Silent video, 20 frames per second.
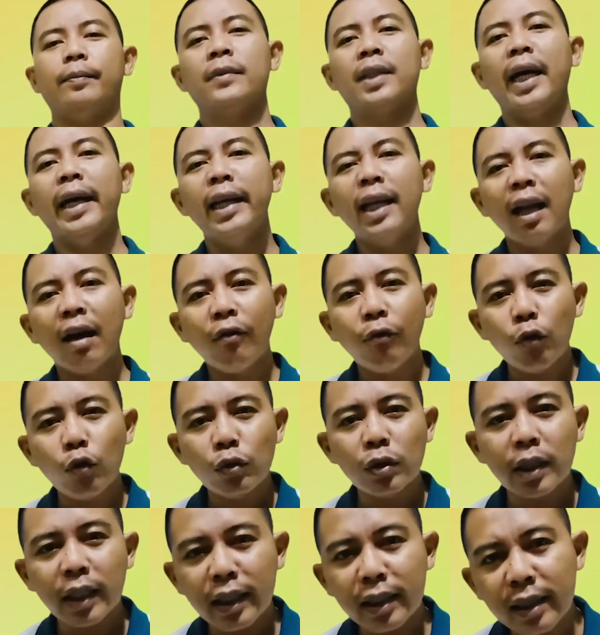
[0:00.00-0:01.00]
Nah inilah
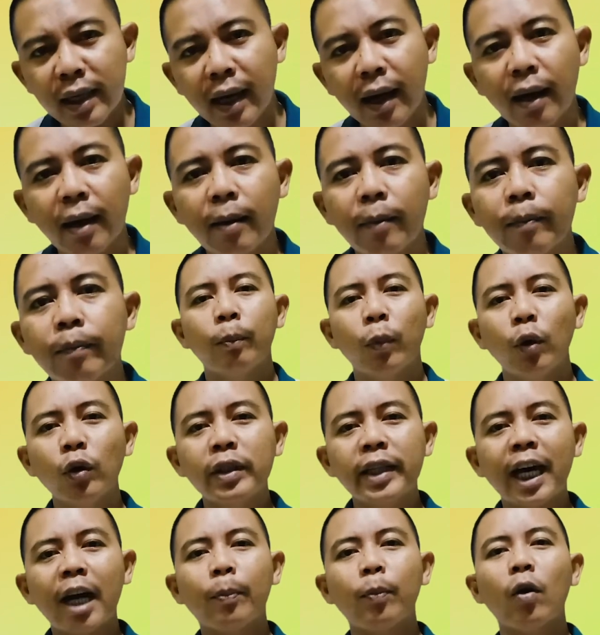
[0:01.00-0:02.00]
fungsinya.
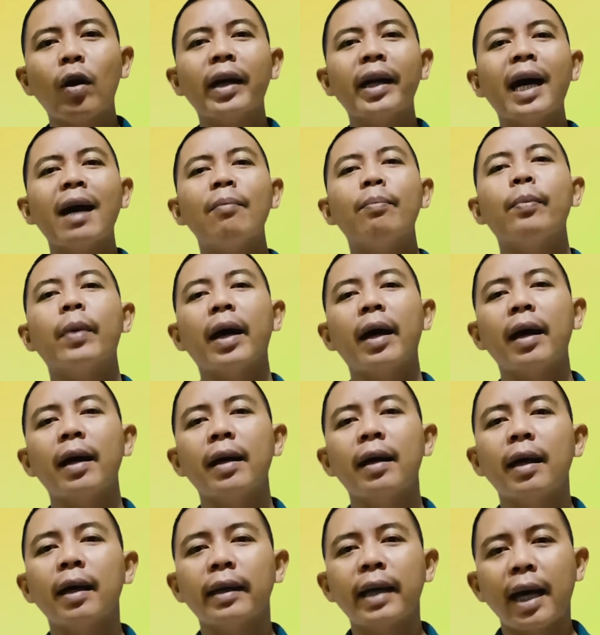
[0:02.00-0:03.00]
Fungsi advokat apa?
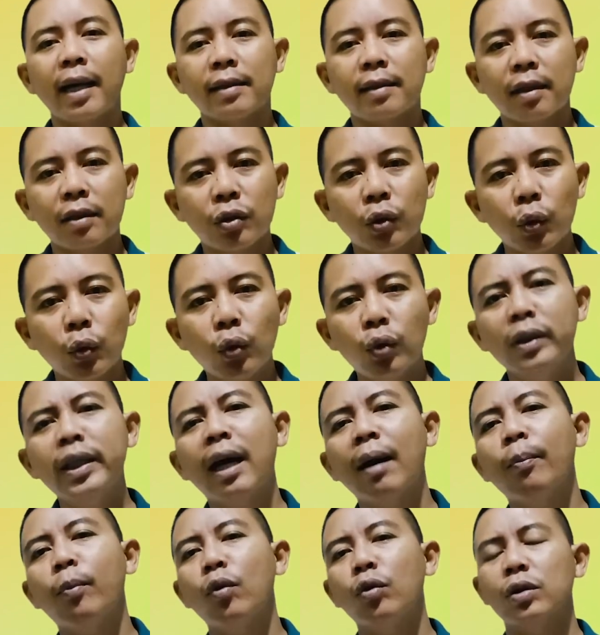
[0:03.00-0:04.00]
Nah
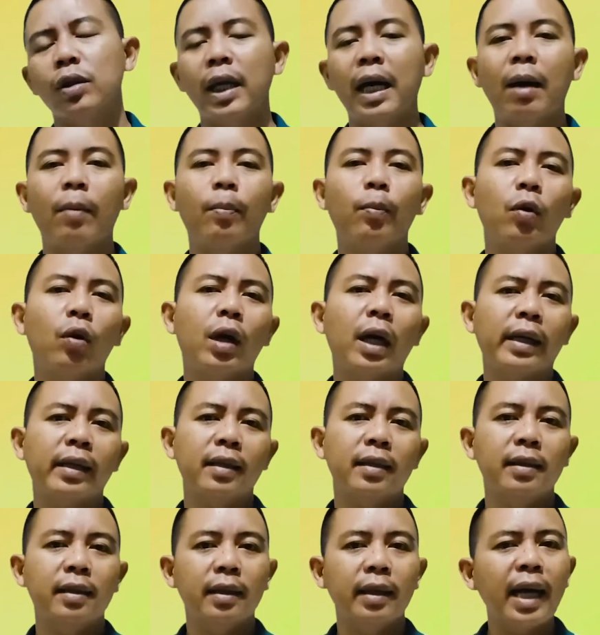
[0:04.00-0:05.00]
sesungguhnya fungsi advokat di
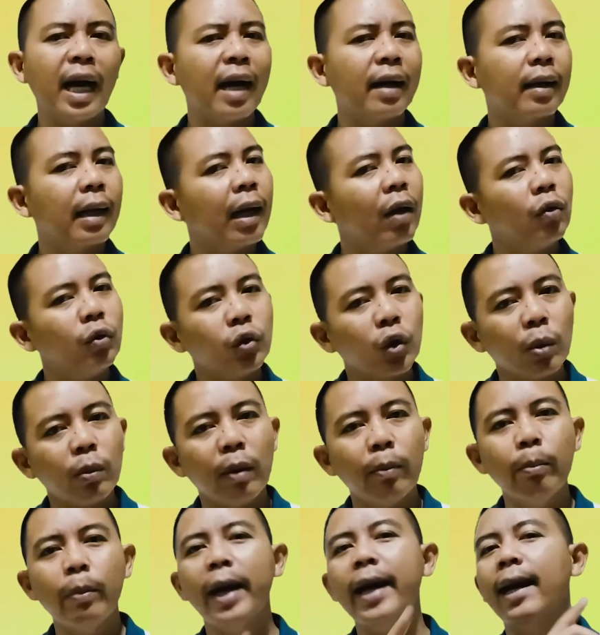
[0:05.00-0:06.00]
sini adalah untuk
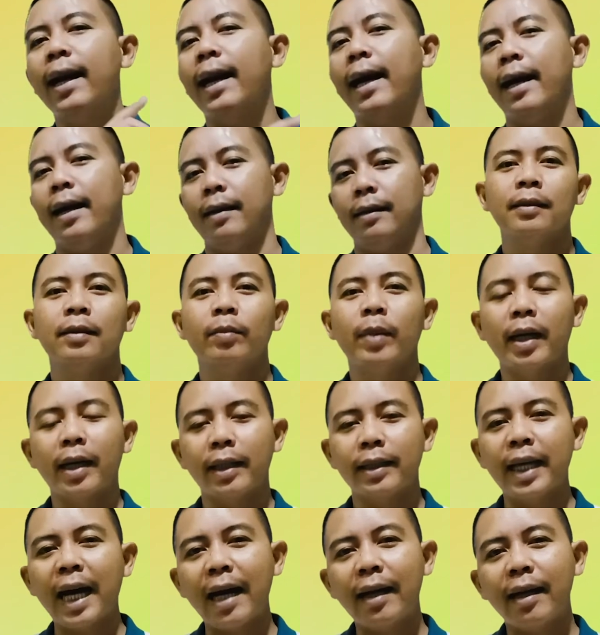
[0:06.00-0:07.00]
membela.
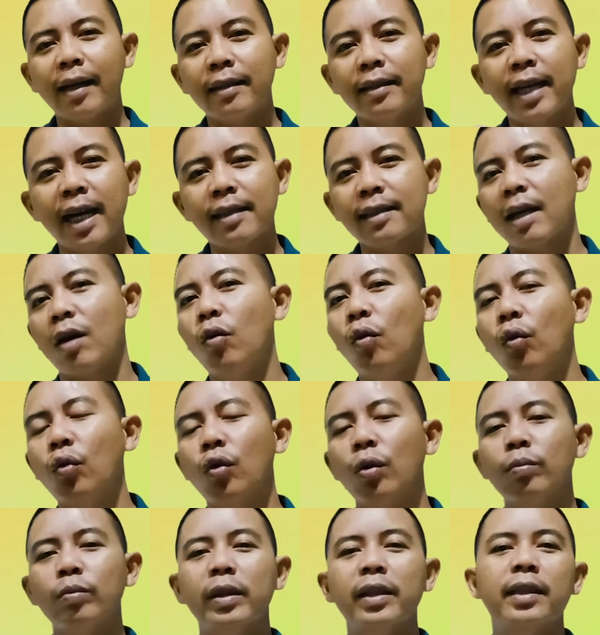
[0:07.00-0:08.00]
Makanya ada jasa
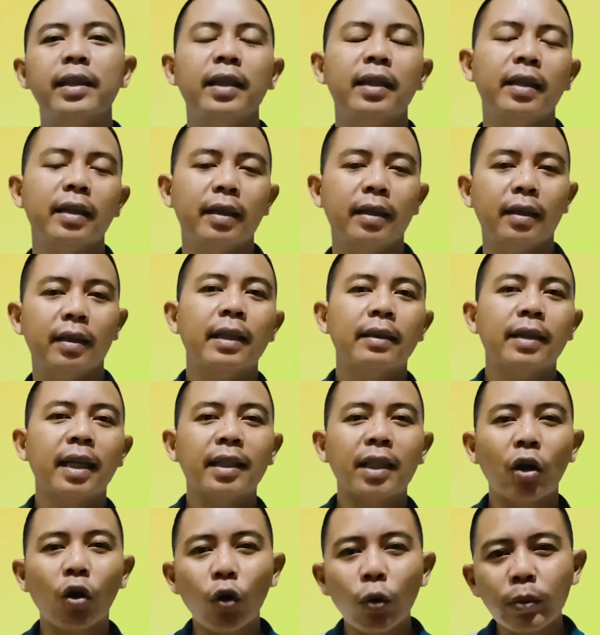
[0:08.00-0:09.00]
hukum di sini.
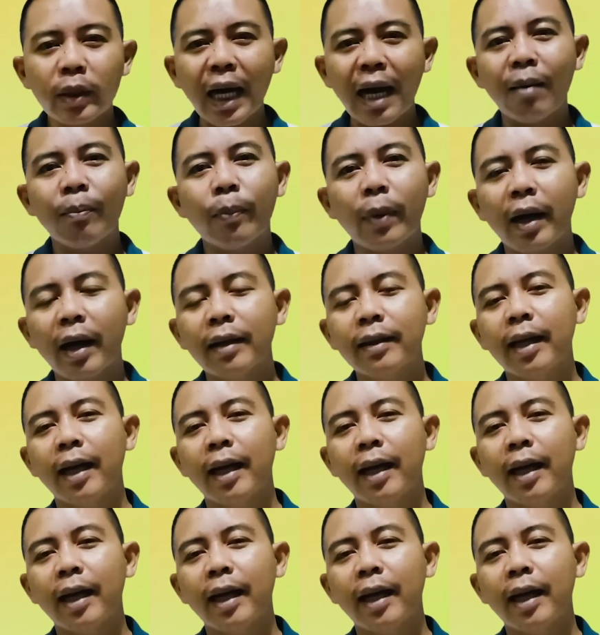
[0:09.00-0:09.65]
Jasa hukumnya apa?